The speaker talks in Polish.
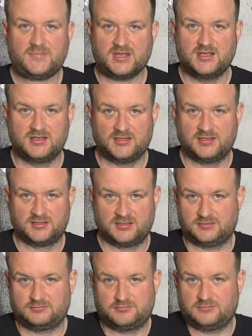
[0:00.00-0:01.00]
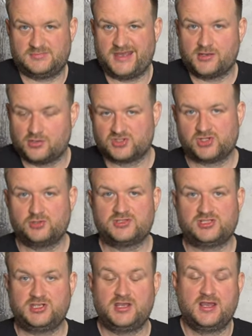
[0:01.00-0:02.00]
e, jego
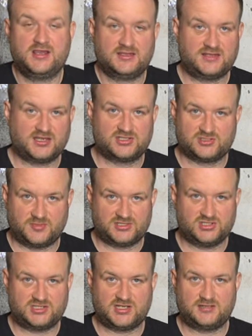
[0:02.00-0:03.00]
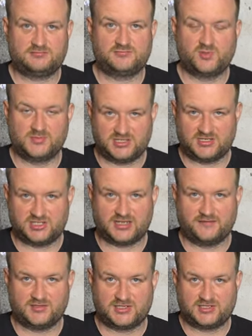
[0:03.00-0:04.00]
konstrukcji, także zobaczycie, no myślę,
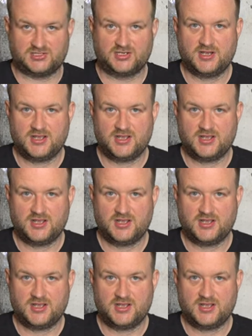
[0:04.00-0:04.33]
ciekawe rzeczy.